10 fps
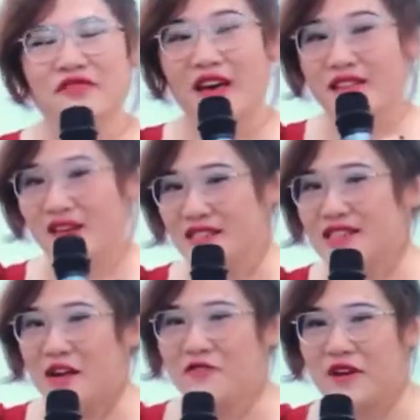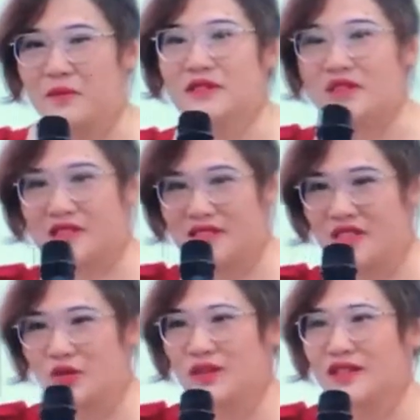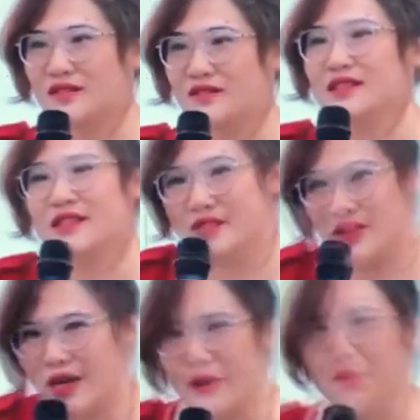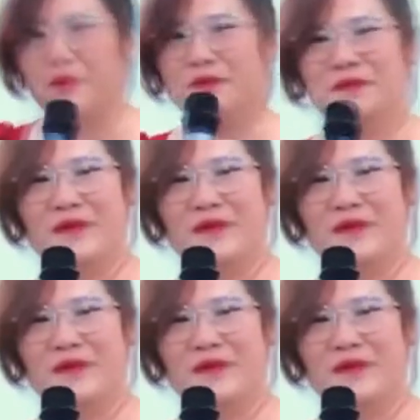về những sản phẩm được chiết xuất từ dược liệu